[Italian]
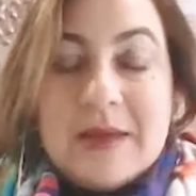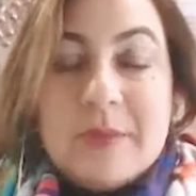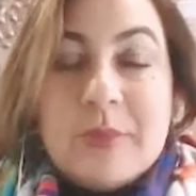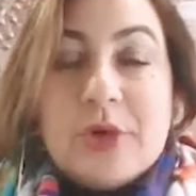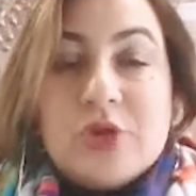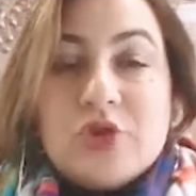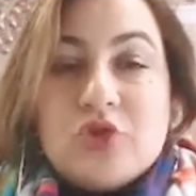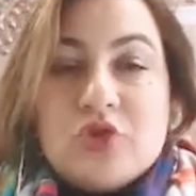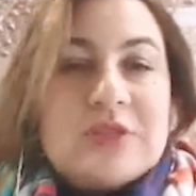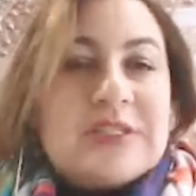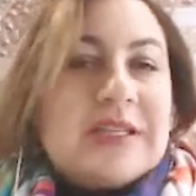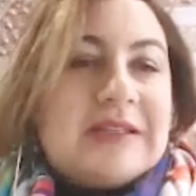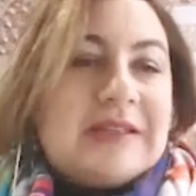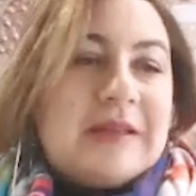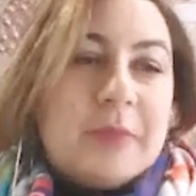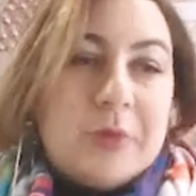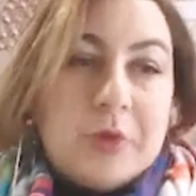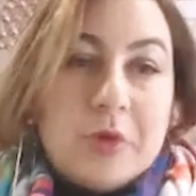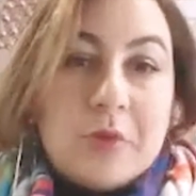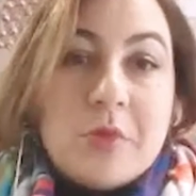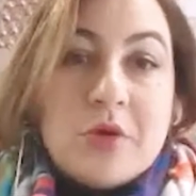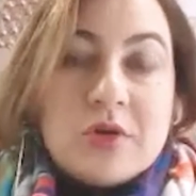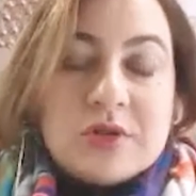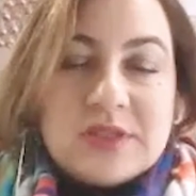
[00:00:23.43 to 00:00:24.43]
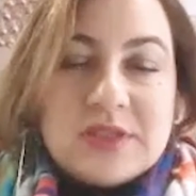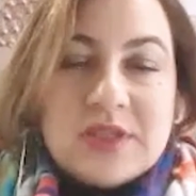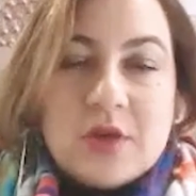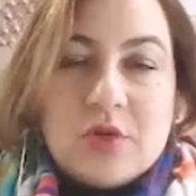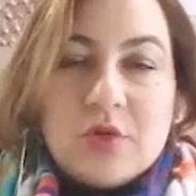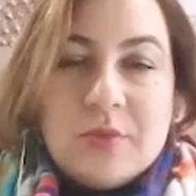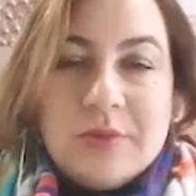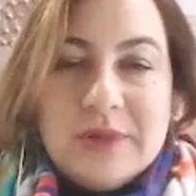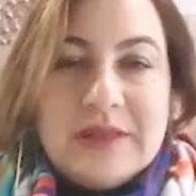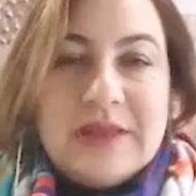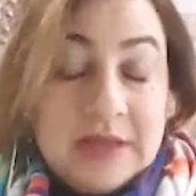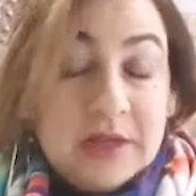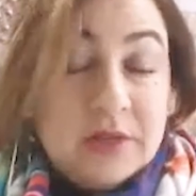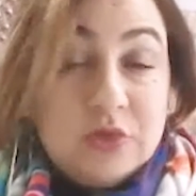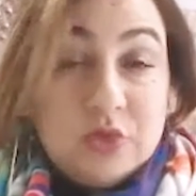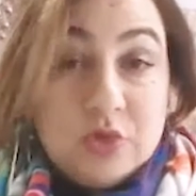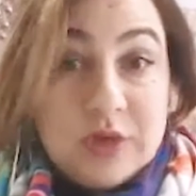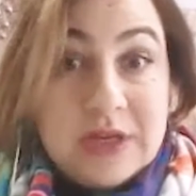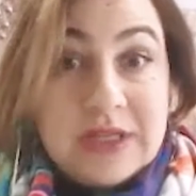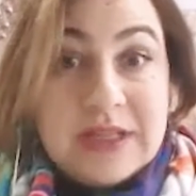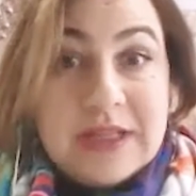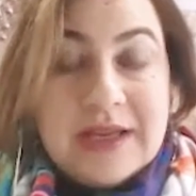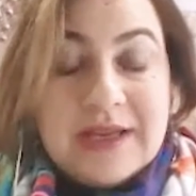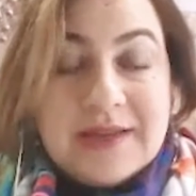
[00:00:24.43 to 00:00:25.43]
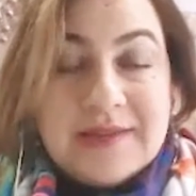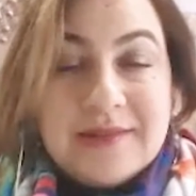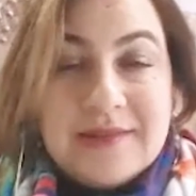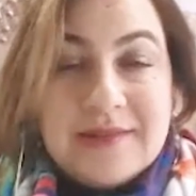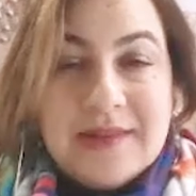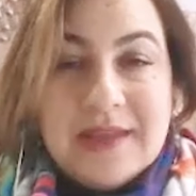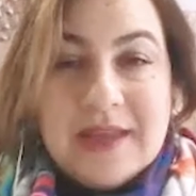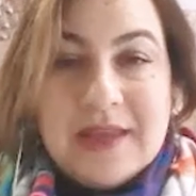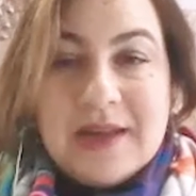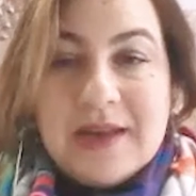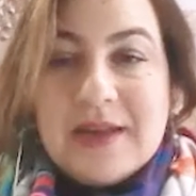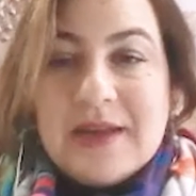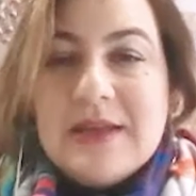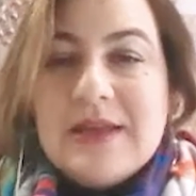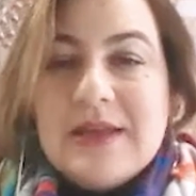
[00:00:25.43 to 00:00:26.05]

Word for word: poi sono stata promossa come direttore di cantiere